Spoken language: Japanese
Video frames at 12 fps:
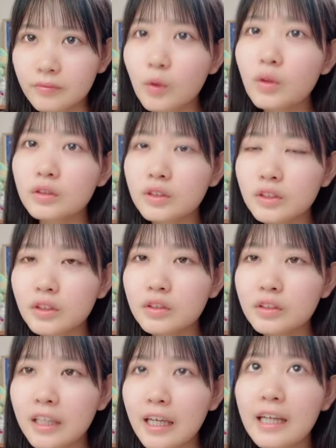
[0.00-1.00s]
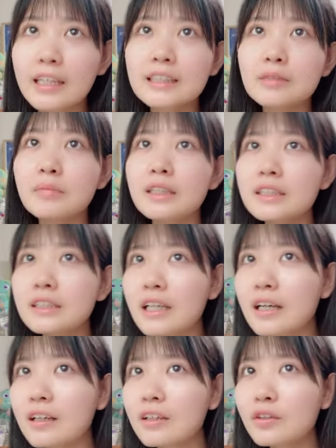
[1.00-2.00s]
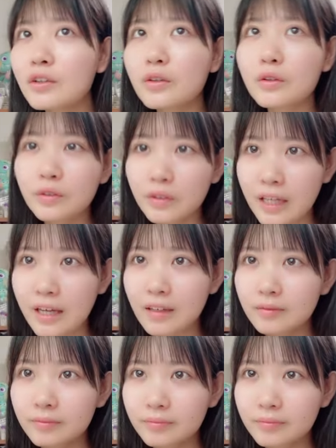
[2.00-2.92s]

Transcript: お15分経過しましたということで